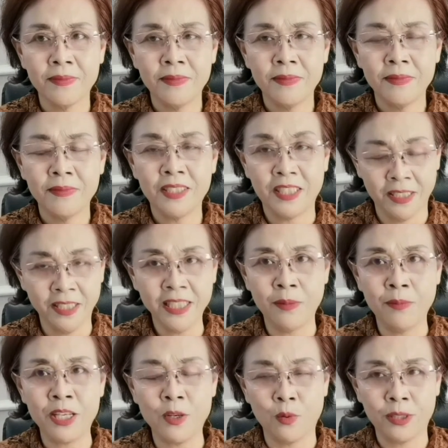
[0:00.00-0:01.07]
请你
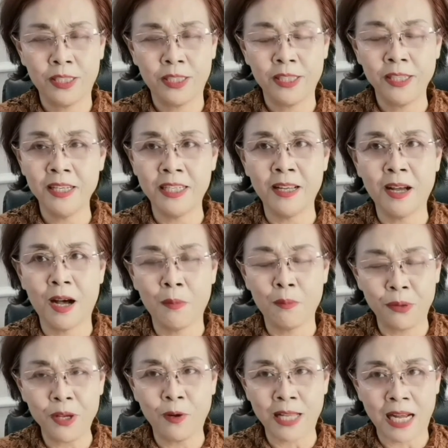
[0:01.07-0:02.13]
们有些人啊，
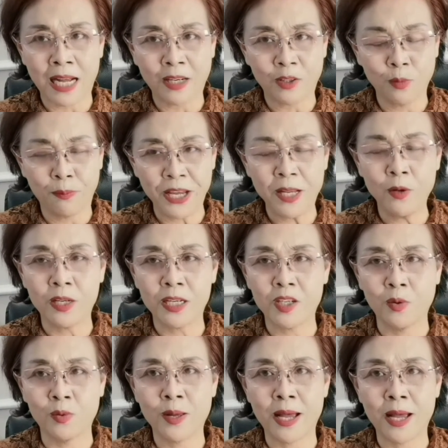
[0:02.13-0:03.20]
不要拿出卑劣的
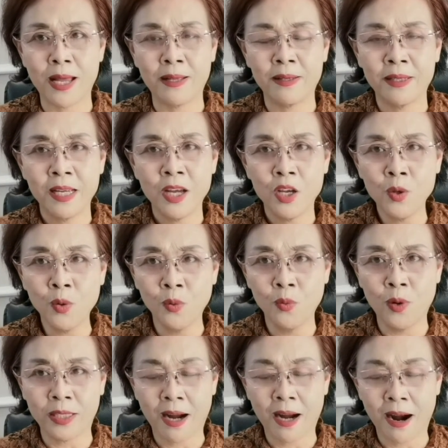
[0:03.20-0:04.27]
手段，用
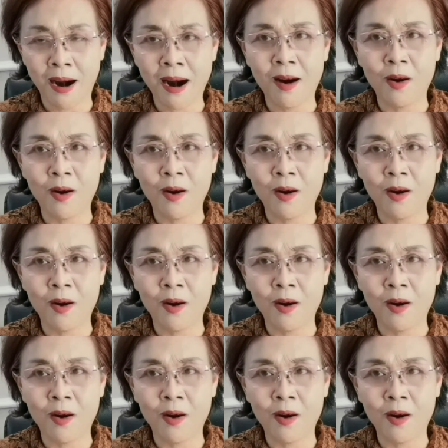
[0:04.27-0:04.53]
我的号